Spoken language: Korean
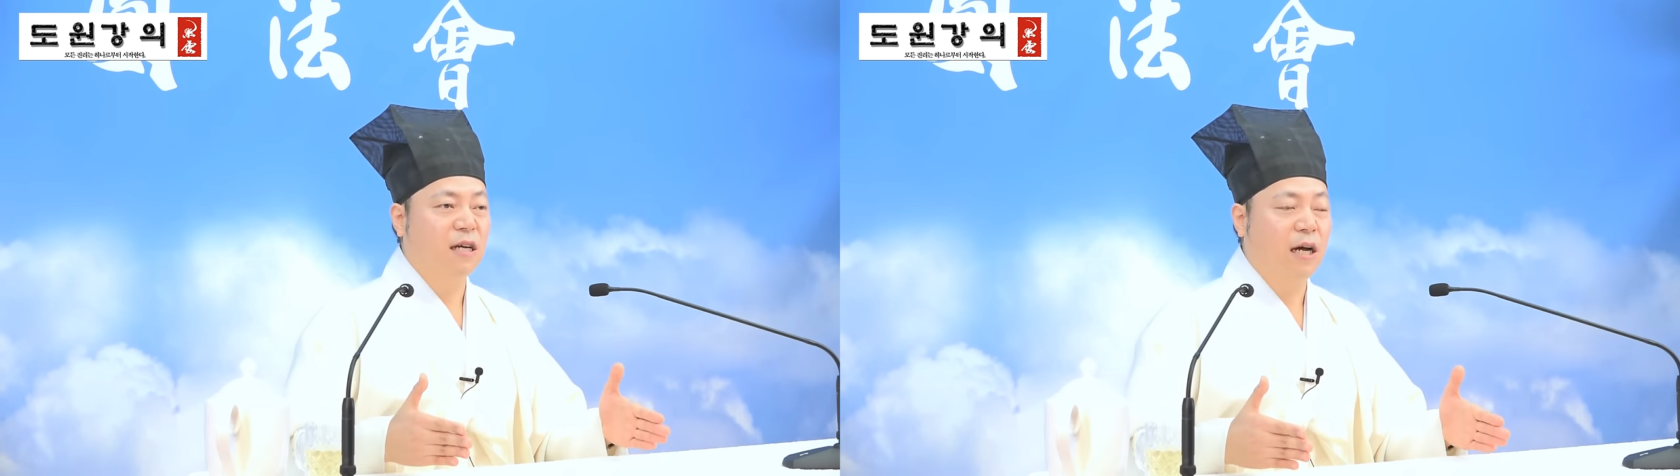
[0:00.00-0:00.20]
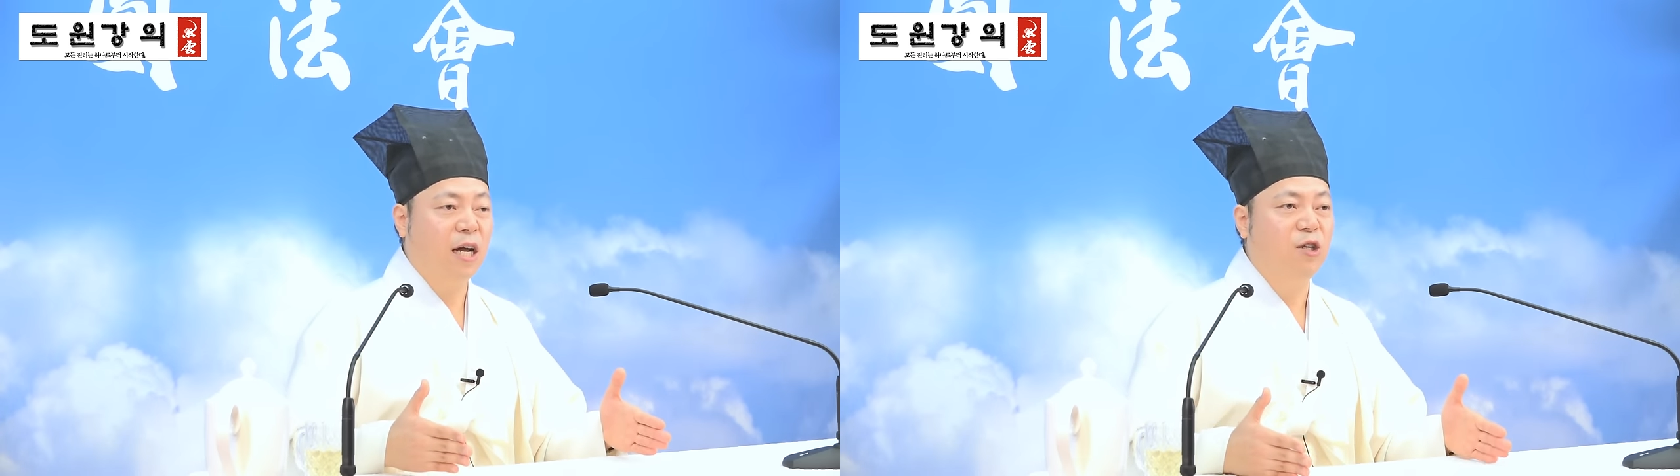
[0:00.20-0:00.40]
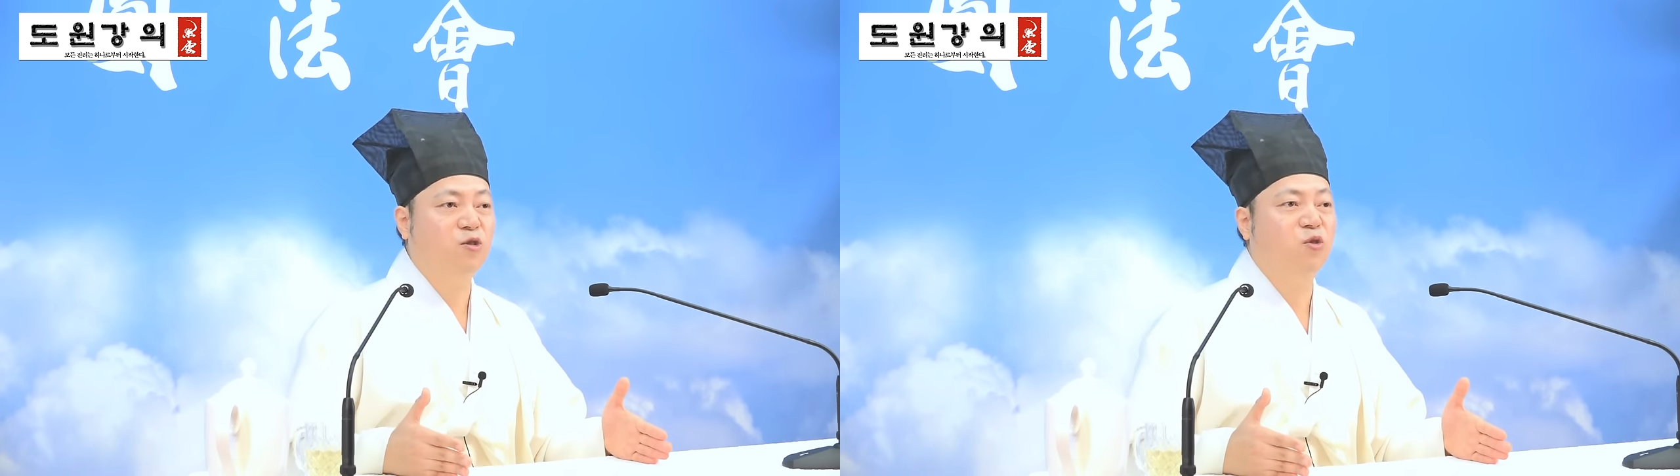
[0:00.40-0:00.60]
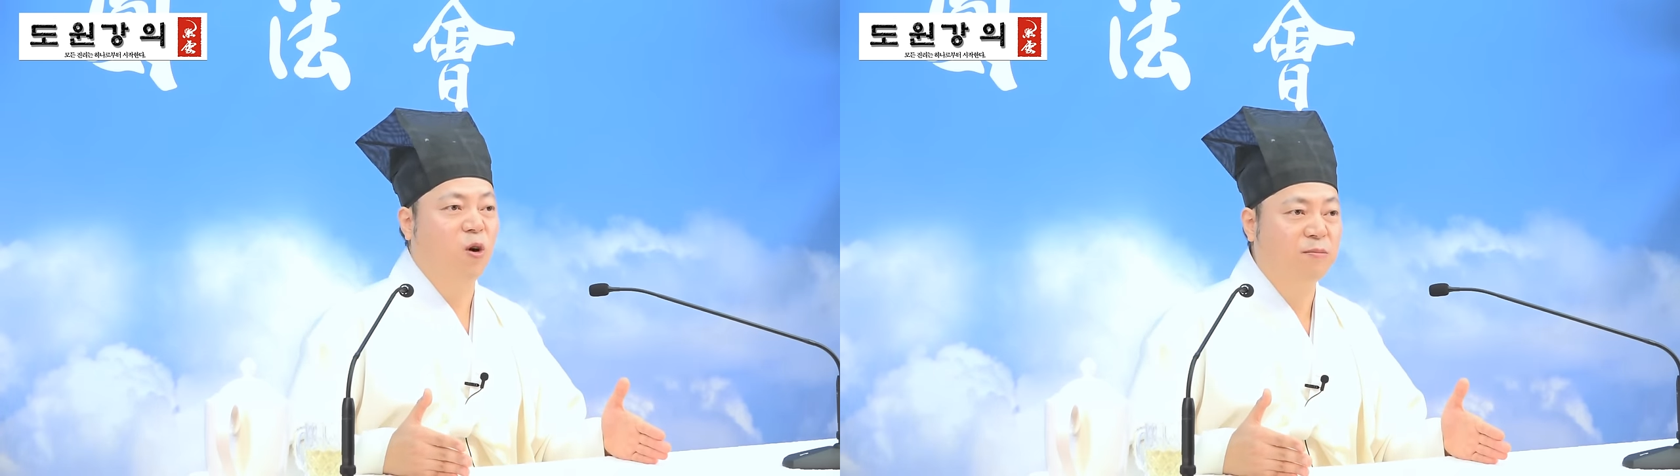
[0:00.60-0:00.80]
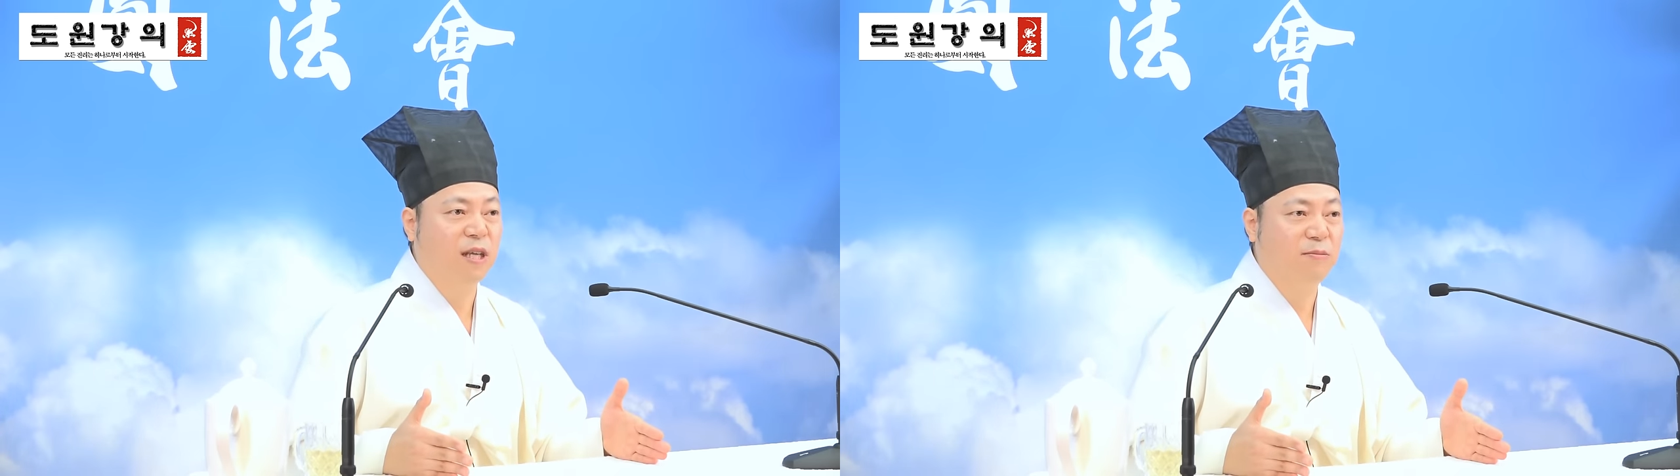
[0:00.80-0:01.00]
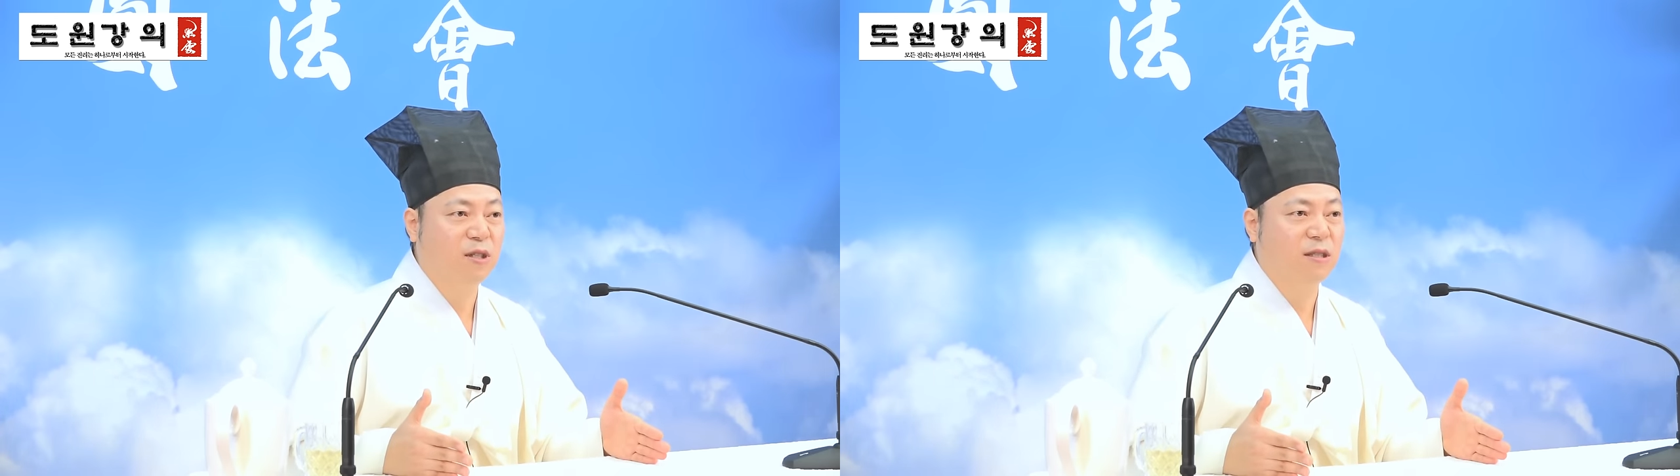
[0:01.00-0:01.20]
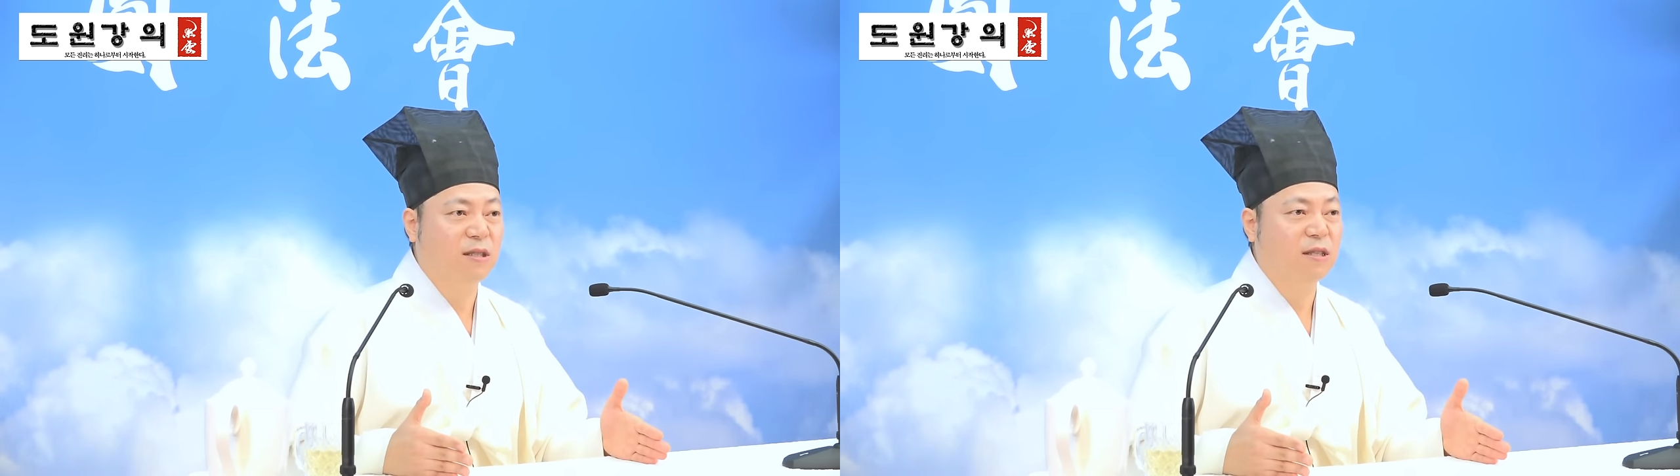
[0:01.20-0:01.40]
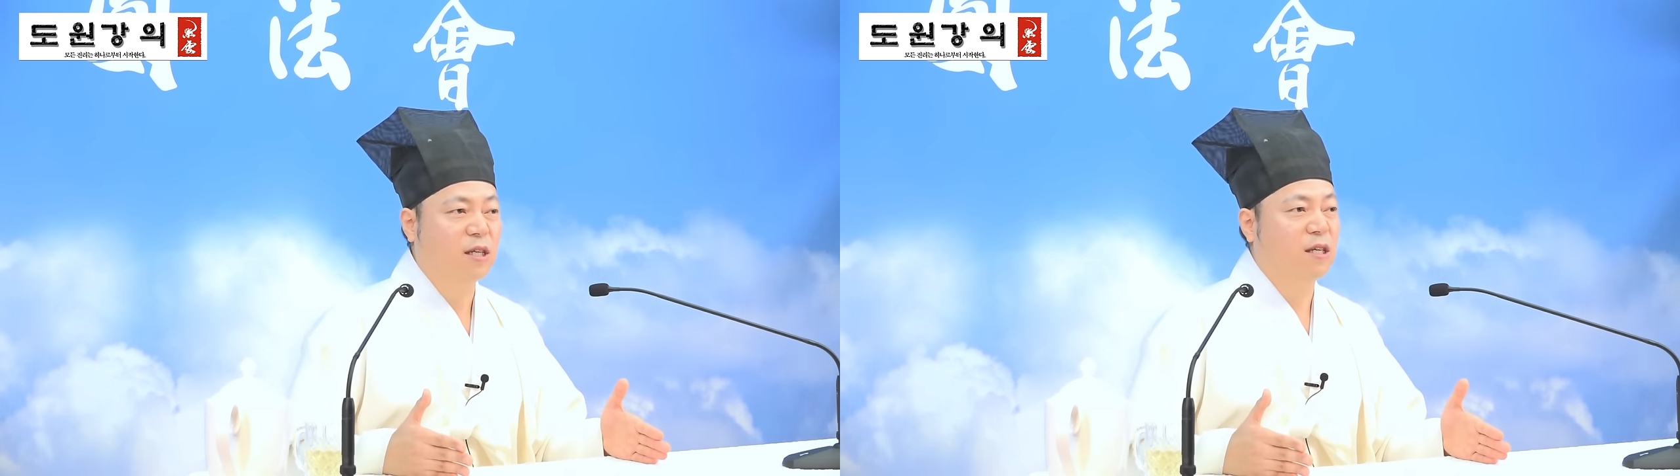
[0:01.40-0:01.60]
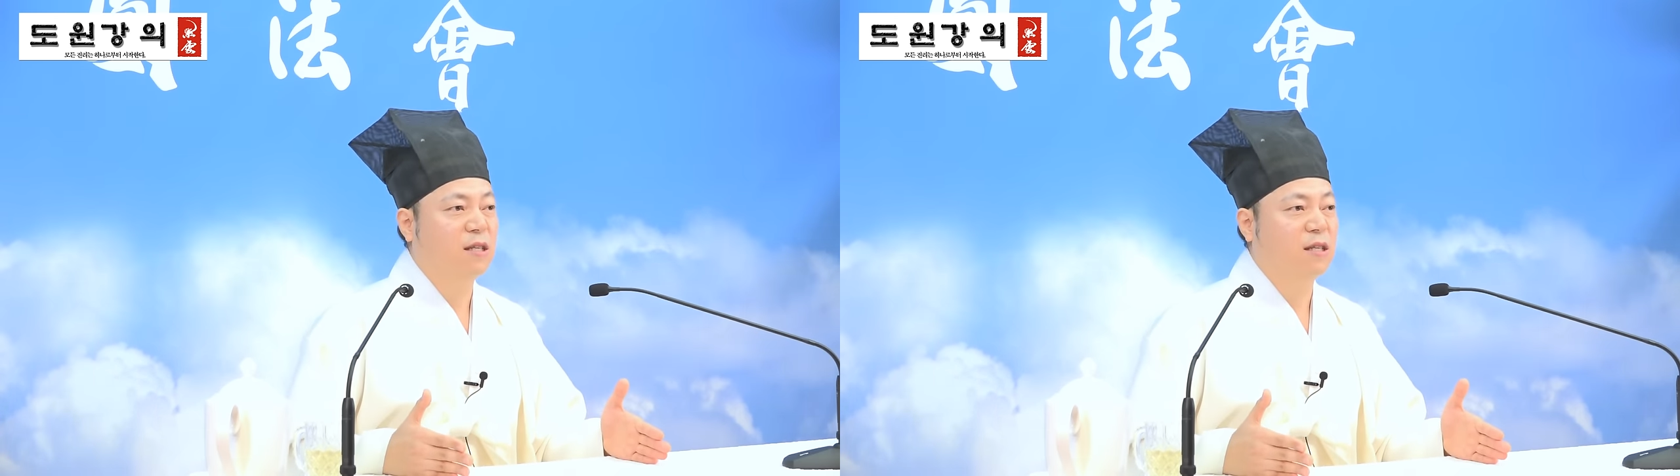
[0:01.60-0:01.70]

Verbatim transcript: 할 수 없다면